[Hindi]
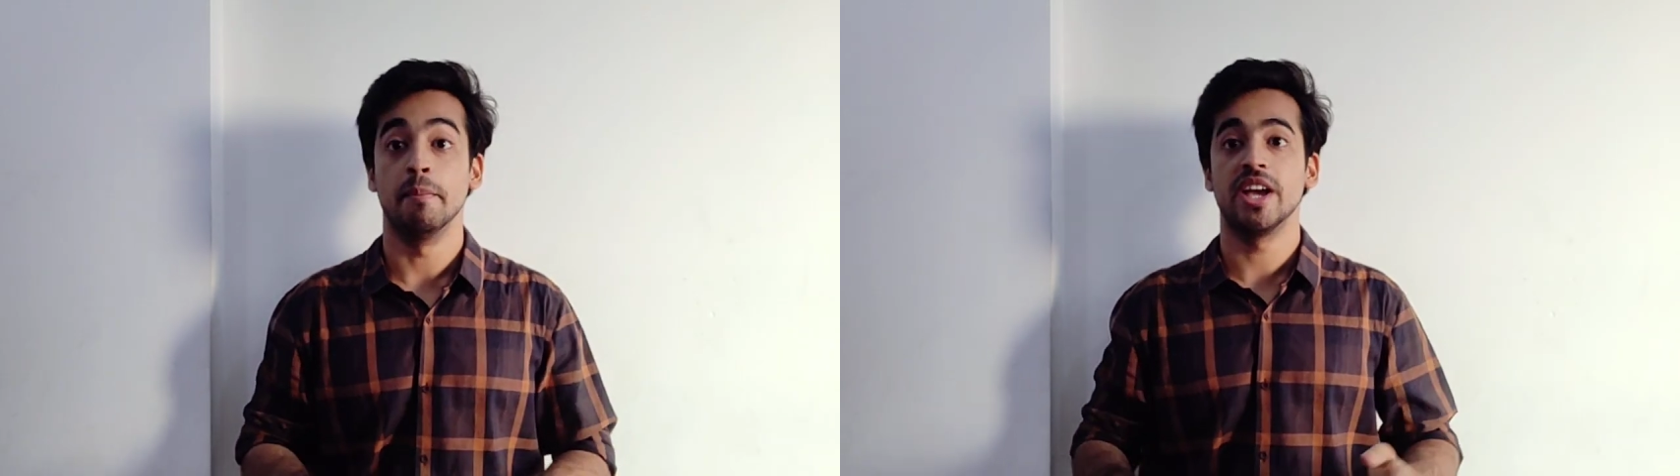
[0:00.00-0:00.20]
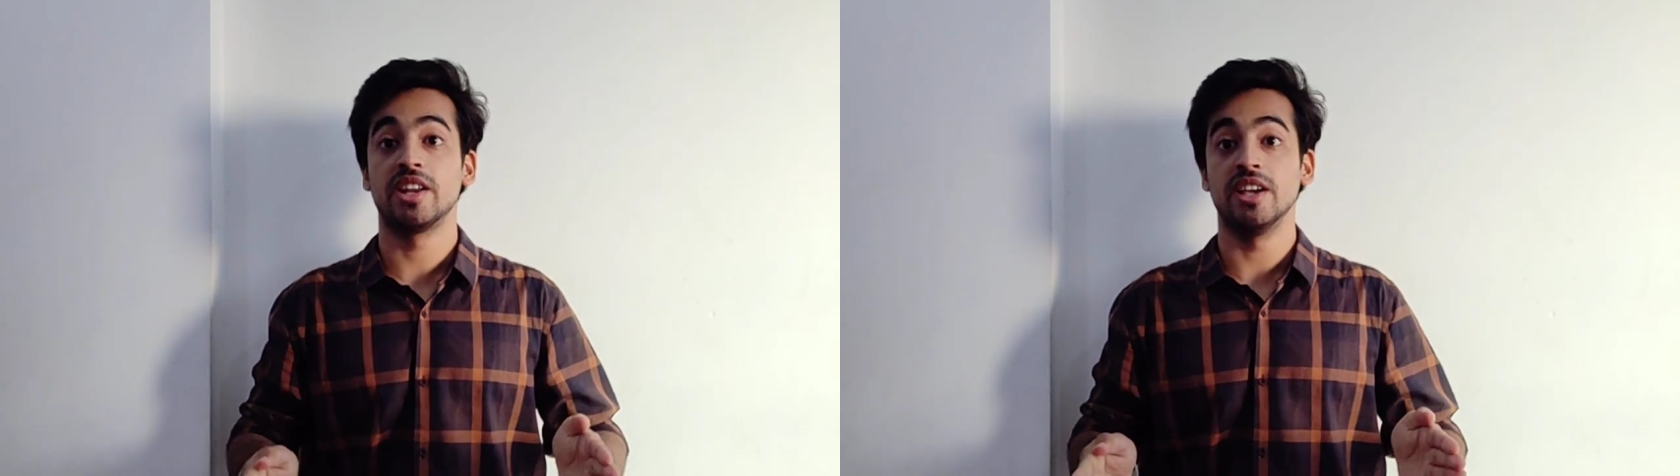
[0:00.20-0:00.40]

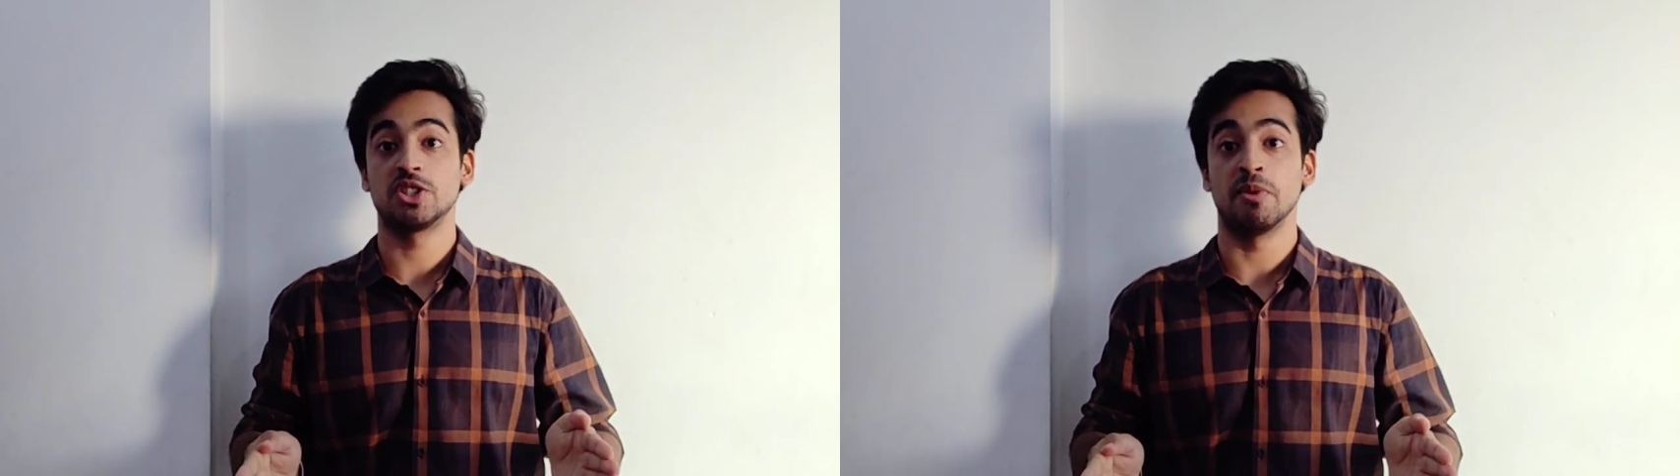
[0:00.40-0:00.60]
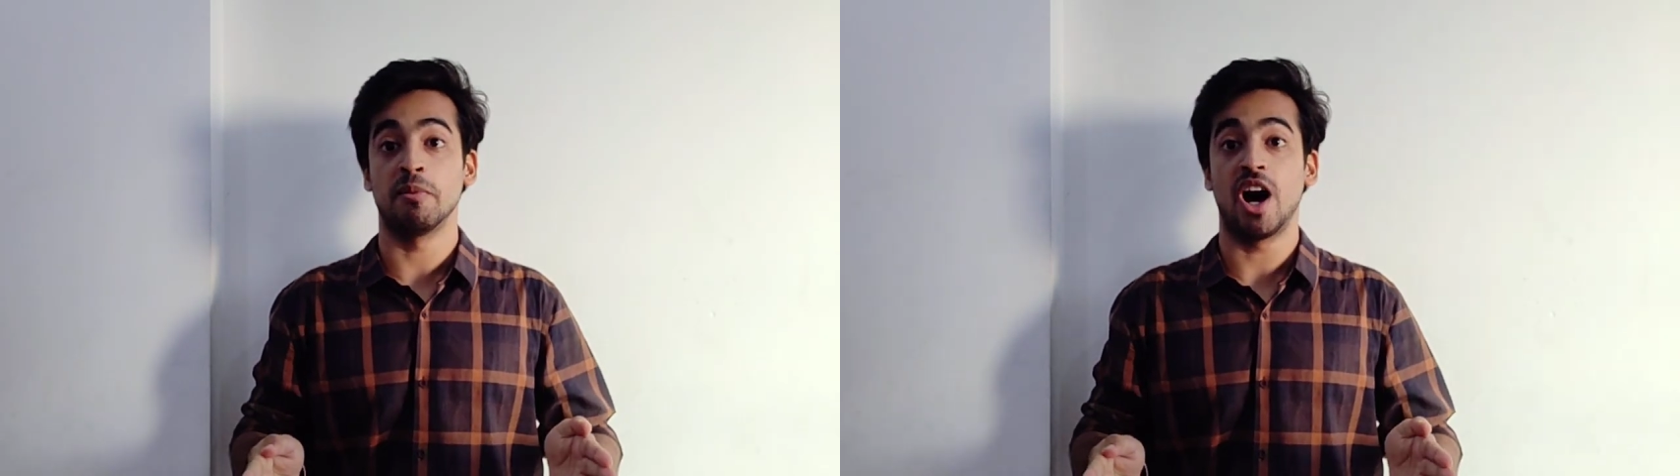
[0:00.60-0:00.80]
मैं
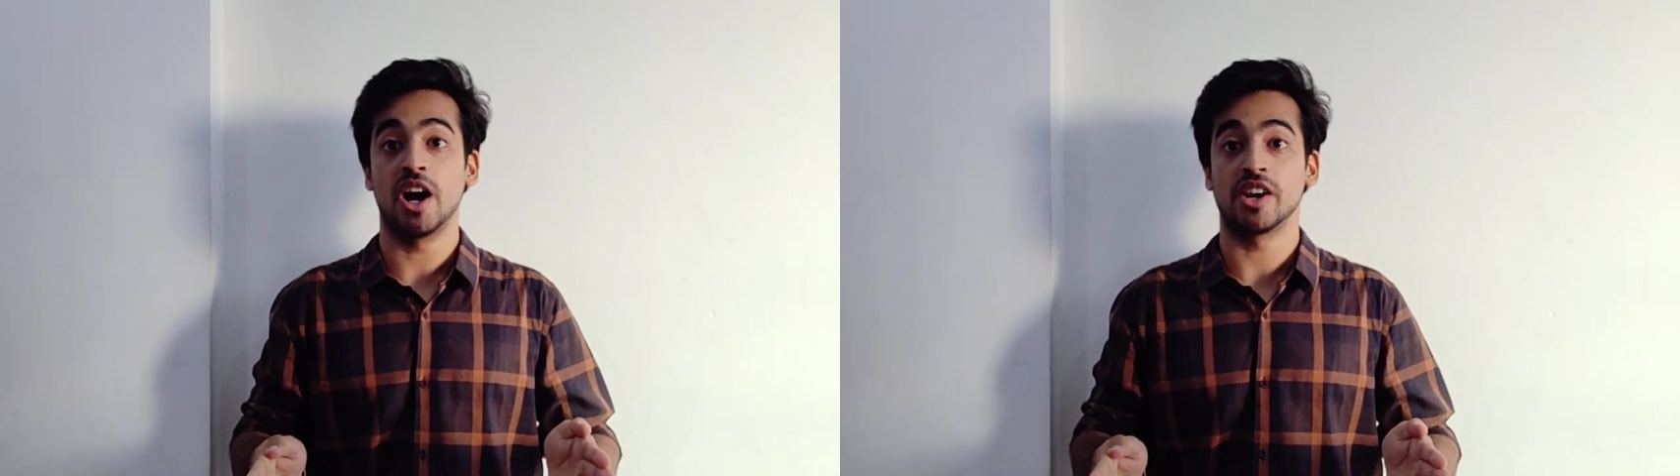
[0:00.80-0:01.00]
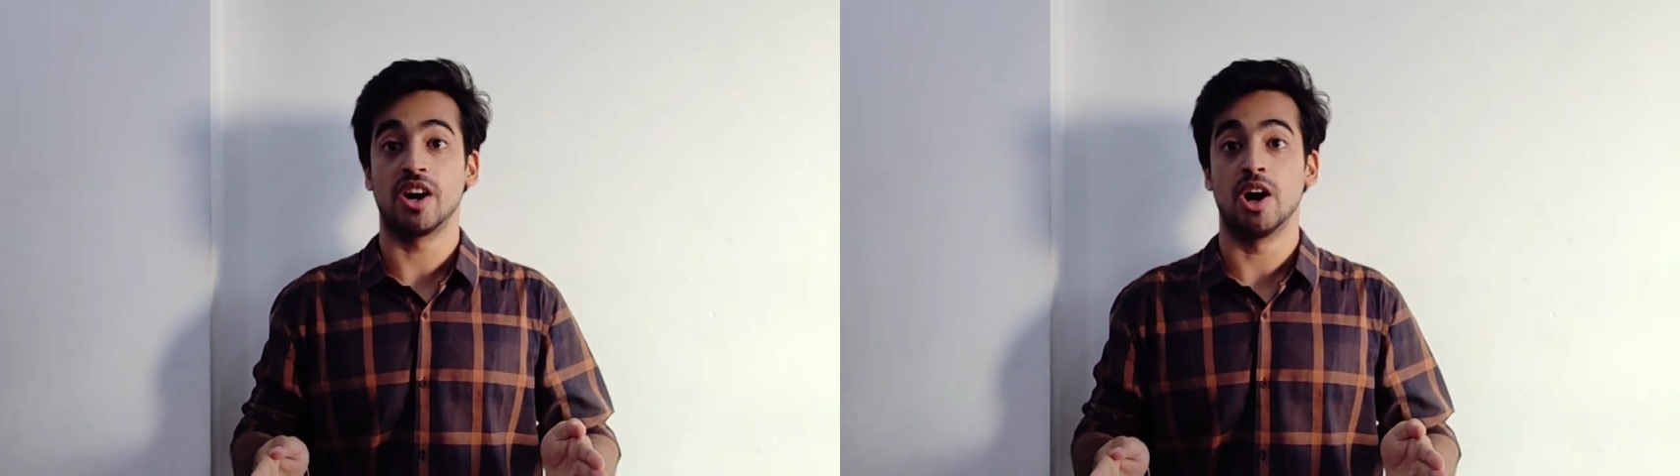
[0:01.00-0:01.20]
रेस में
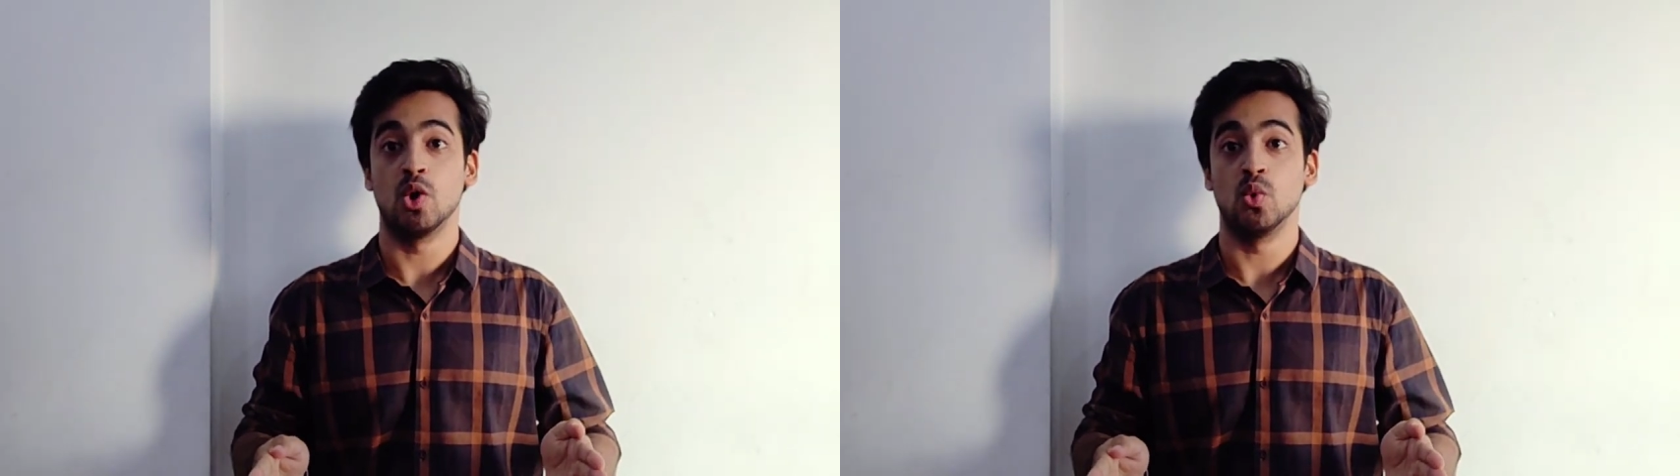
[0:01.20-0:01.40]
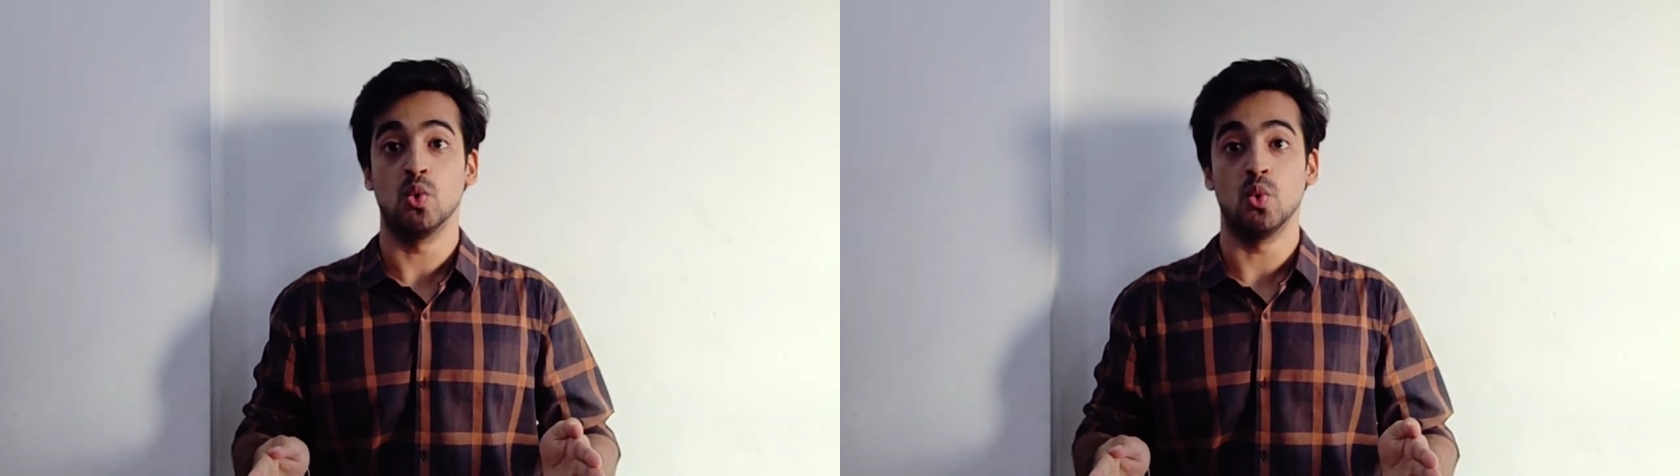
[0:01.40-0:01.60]
भाग रहा
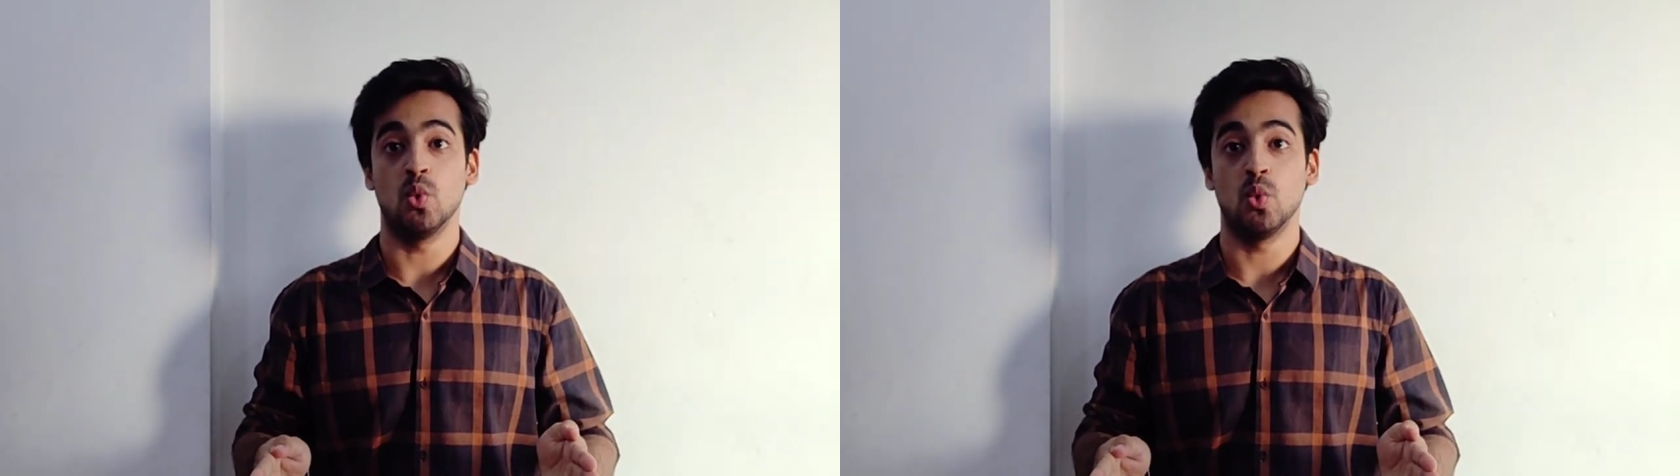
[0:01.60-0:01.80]
हूं